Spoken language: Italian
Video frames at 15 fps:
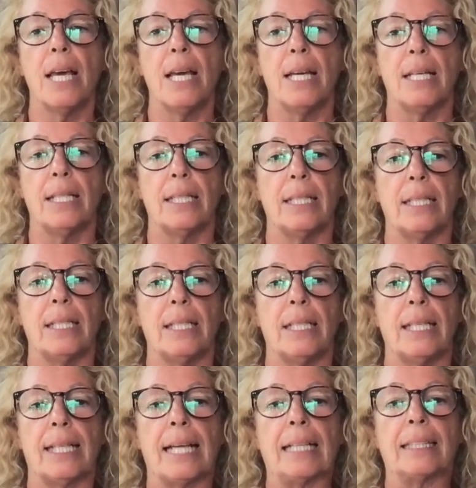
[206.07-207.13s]
eh,
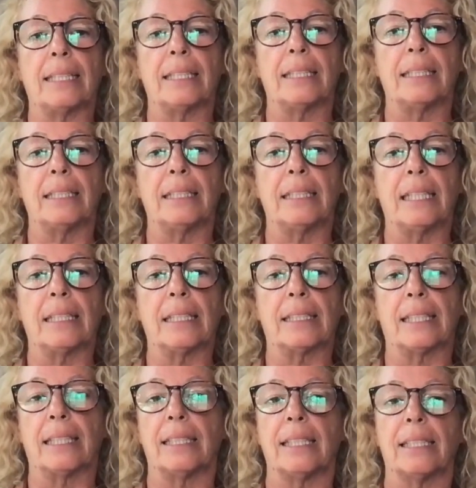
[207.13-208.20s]
legati a
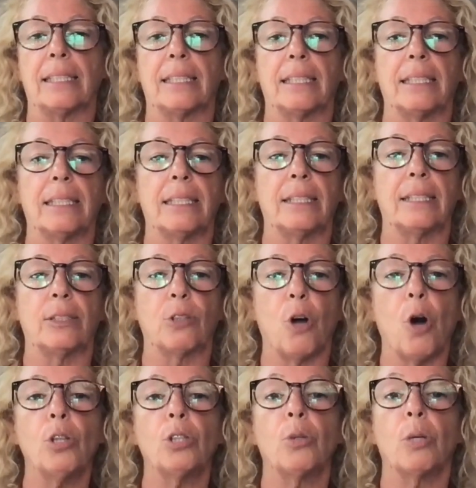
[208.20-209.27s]
sentirsi
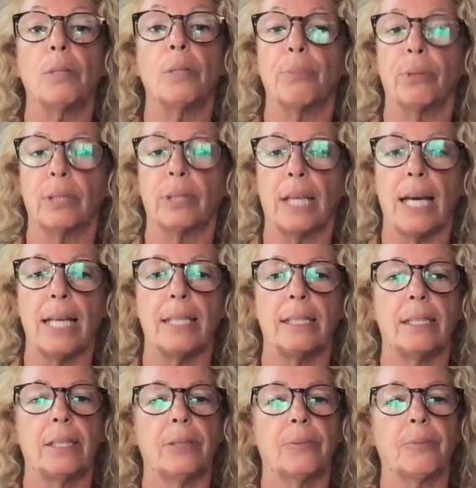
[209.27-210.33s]
soli o
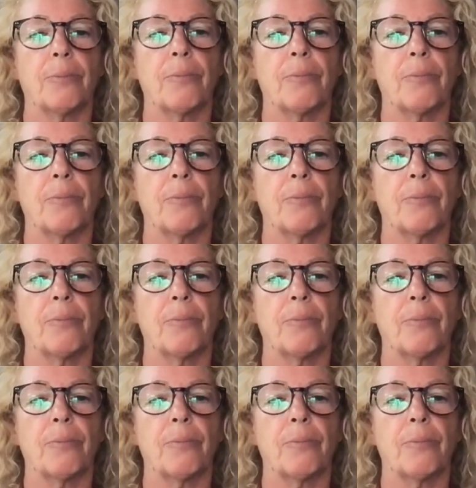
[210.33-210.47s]
impotenti,